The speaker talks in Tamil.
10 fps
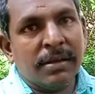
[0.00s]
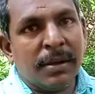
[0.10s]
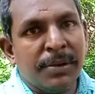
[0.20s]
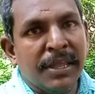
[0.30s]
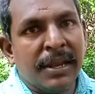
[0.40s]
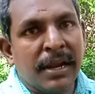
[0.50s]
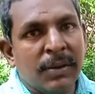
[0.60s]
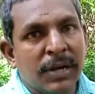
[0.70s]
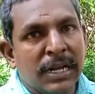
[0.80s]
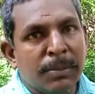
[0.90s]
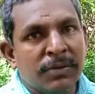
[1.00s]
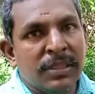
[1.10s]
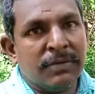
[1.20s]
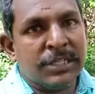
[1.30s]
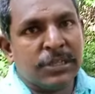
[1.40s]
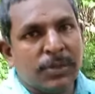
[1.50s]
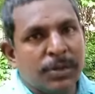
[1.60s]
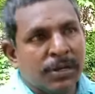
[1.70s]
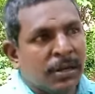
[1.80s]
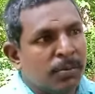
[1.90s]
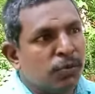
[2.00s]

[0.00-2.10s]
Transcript: அப்படிங்கிற அளவில் நம்ம வந்து வச்சுட்டோம் அப்படின்னா